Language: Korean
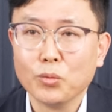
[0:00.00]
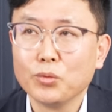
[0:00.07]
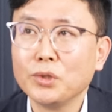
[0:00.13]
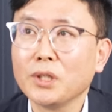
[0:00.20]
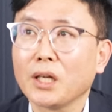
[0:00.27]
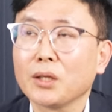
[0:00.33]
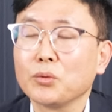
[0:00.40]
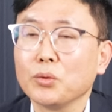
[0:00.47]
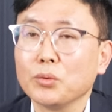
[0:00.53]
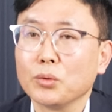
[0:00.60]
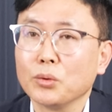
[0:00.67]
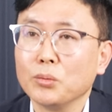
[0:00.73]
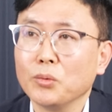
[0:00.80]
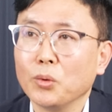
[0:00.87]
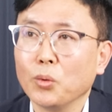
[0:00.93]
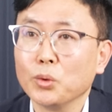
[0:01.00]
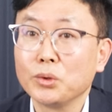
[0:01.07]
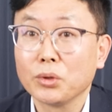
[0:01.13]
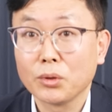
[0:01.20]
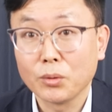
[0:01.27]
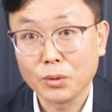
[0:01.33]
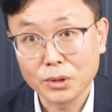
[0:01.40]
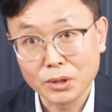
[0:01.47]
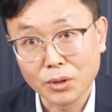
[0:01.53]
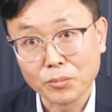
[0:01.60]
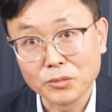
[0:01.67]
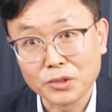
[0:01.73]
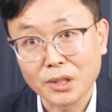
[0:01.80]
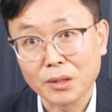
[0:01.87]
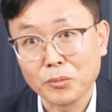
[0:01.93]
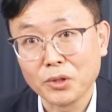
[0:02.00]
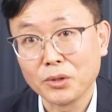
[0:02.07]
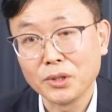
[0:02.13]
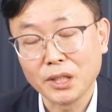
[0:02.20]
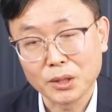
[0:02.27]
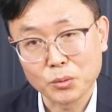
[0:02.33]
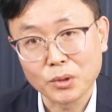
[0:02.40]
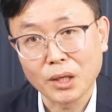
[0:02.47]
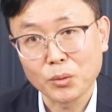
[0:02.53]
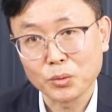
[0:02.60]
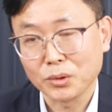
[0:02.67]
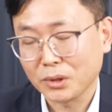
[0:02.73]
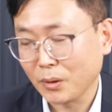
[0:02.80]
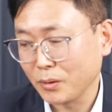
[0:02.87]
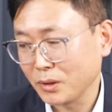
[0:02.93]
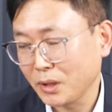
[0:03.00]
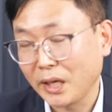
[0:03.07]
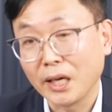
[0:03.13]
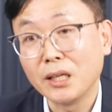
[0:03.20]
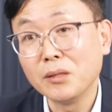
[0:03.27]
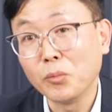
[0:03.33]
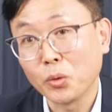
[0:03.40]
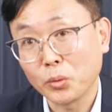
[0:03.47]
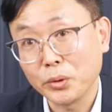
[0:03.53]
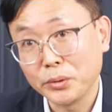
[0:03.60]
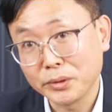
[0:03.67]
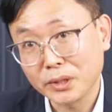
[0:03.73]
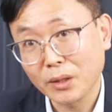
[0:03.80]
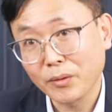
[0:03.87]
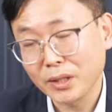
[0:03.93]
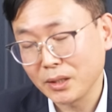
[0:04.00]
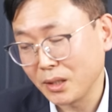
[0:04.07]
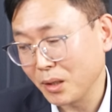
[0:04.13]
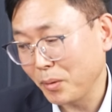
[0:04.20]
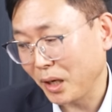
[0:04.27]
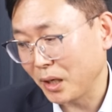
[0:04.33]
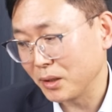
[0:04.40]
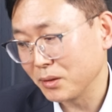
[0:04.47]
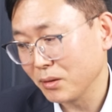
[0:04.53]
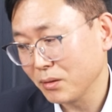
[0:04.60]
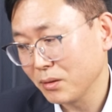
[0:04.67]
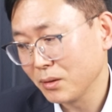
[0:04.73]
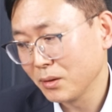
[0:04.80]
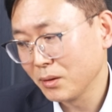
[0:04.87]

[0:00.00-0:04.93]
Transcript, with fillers: 우리나라 돈으로 뭐 5천억 원이 넘는다 뭐 이런 얘기도 나오는 상황이니까 애를 먹고 있는 상황인데 반해서